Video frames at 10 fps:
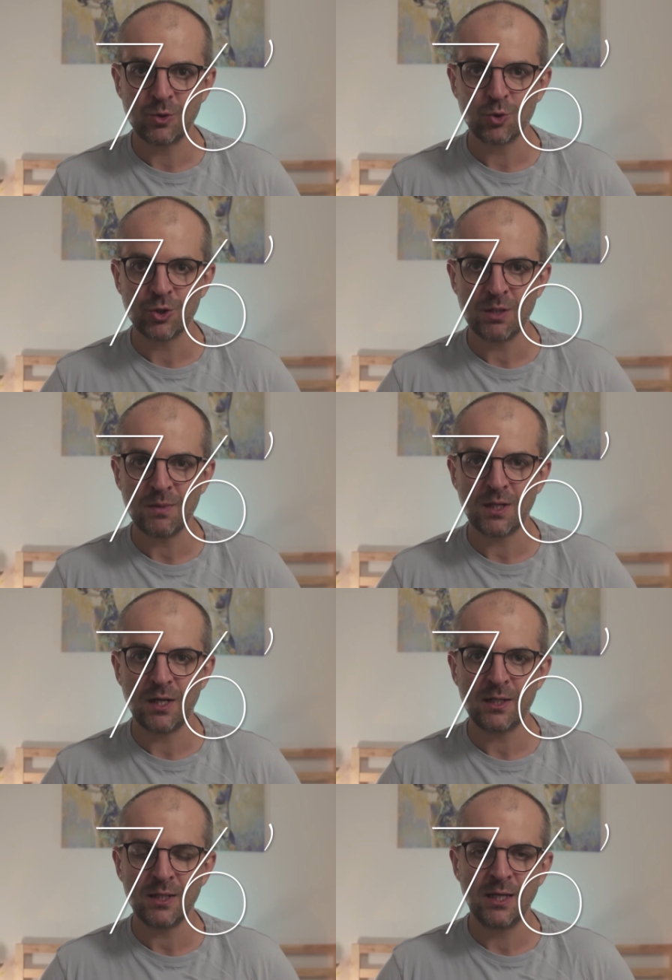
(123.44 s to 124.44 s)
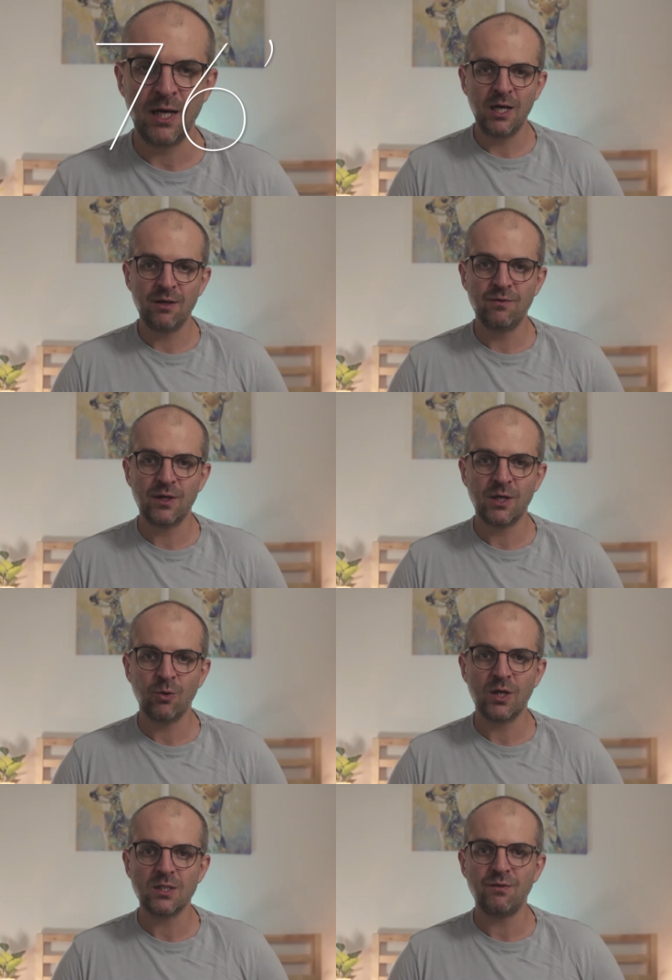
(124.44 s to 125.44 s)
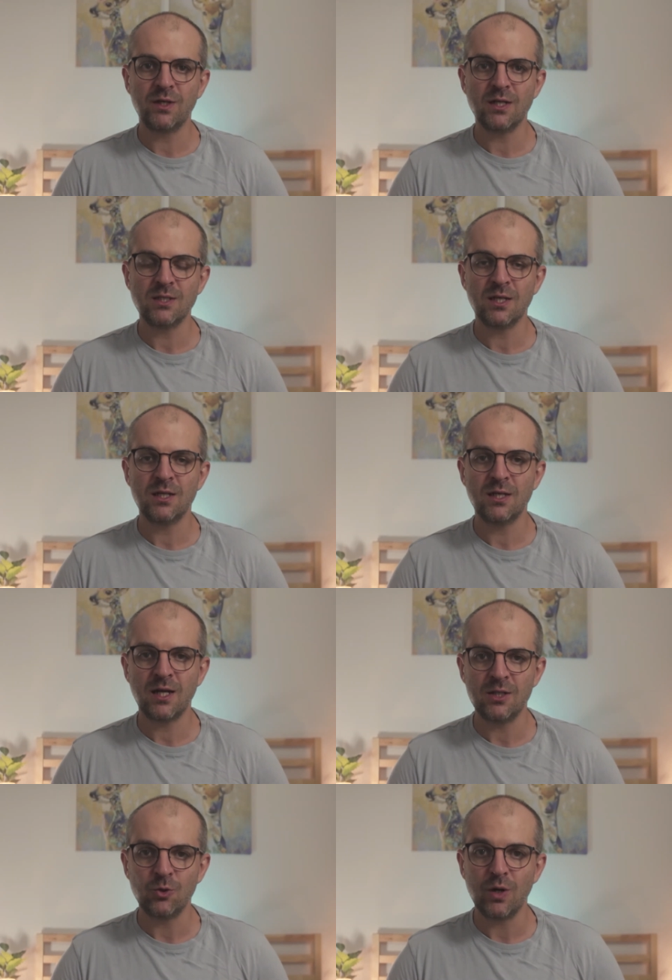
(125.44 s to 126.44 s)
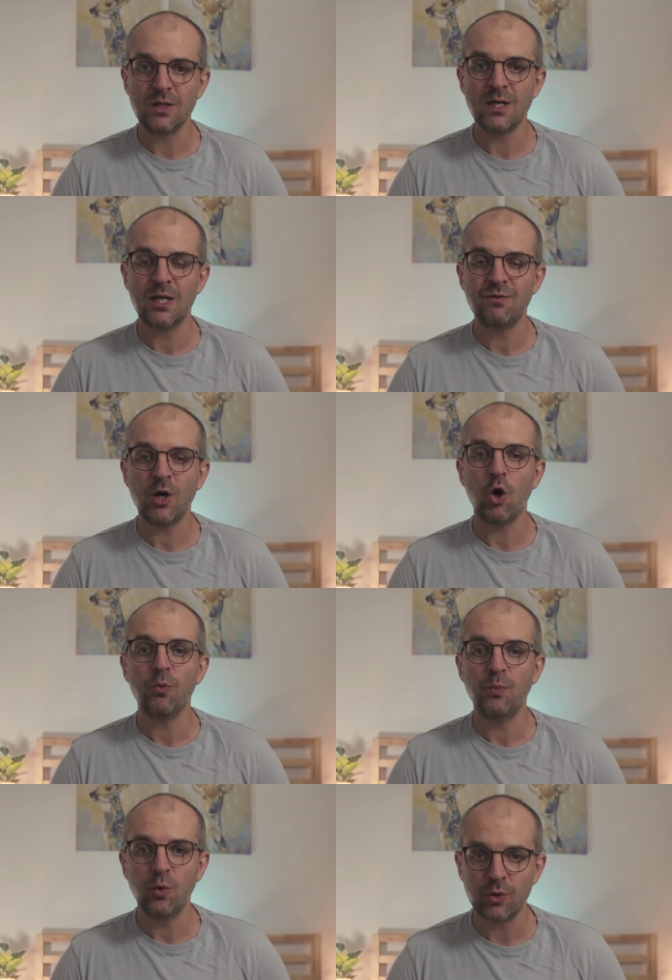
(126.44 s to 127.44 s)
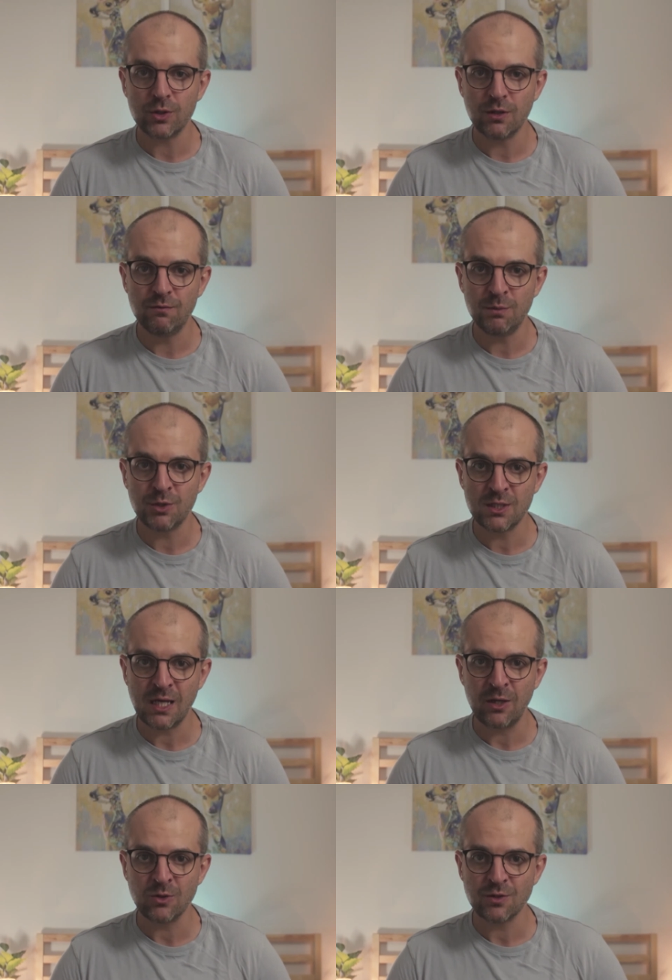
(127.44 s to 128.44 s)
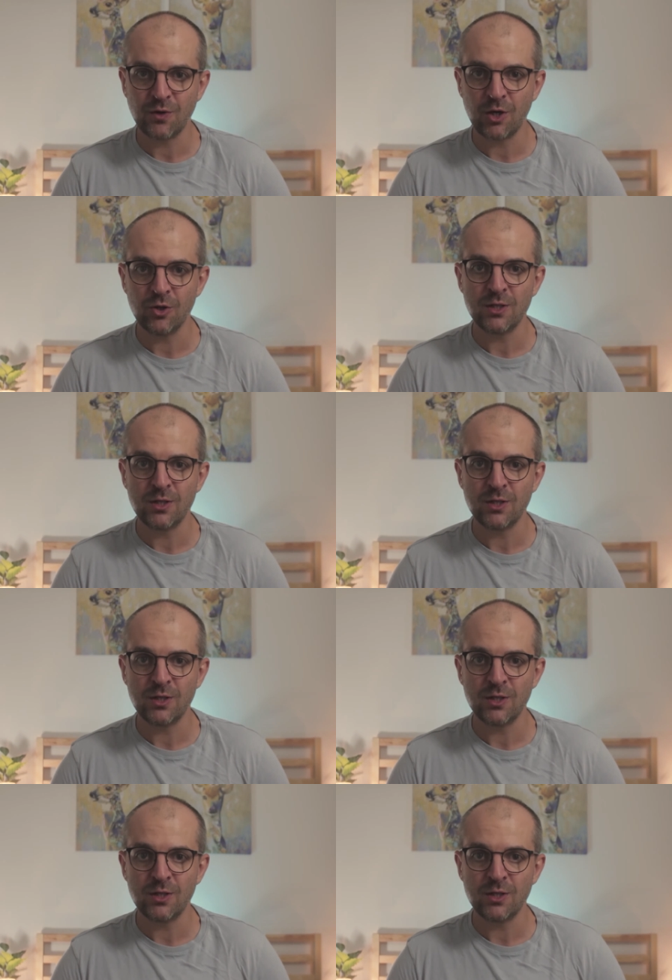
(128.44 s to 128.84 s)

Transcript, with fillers: drużynę McLarena, wygrał klasyfikację generalną, zaledwie o punkt, wyprzedzając swojego